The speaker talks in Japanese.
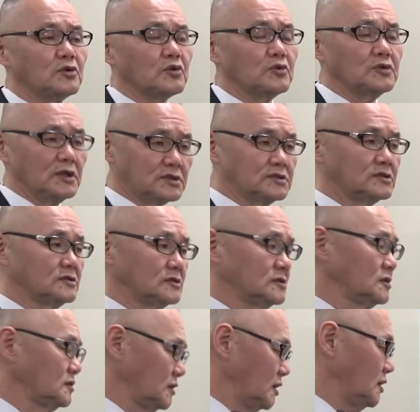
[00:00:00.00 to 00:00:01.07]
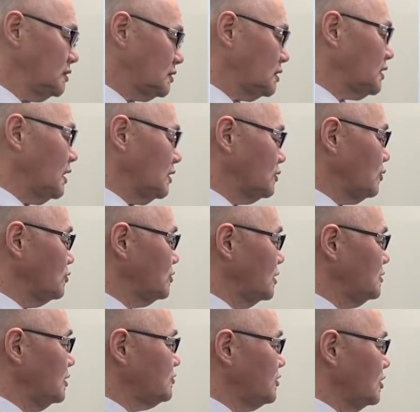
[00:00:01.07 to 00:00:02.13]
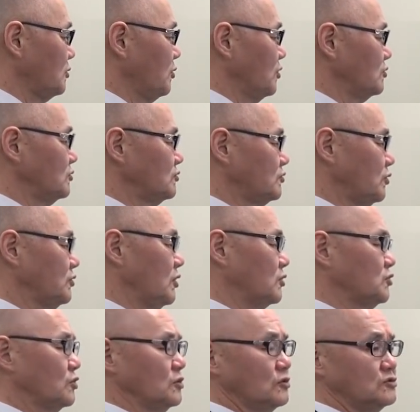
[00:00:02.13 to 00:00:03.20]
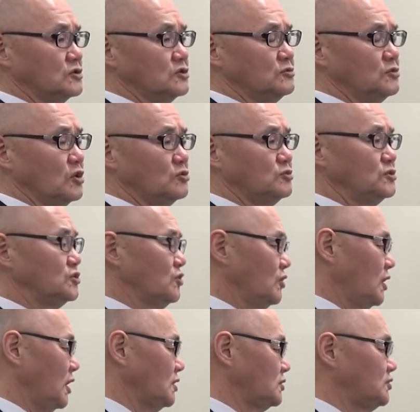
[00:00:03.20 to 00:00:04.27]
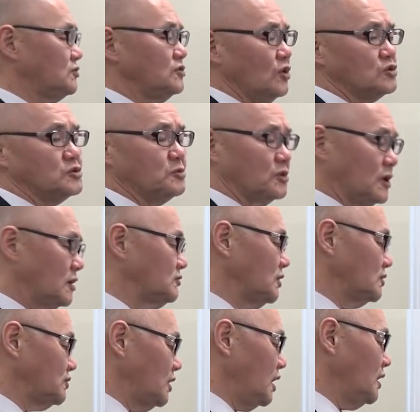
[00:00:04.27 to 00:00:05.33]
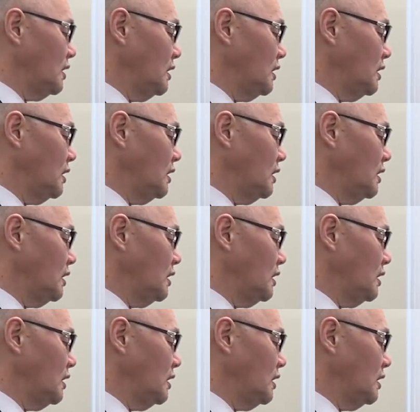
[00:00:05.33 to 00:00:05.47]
とですね、ただ当然ですけどもそんなことを野内組の組長が知る余地もなくですね、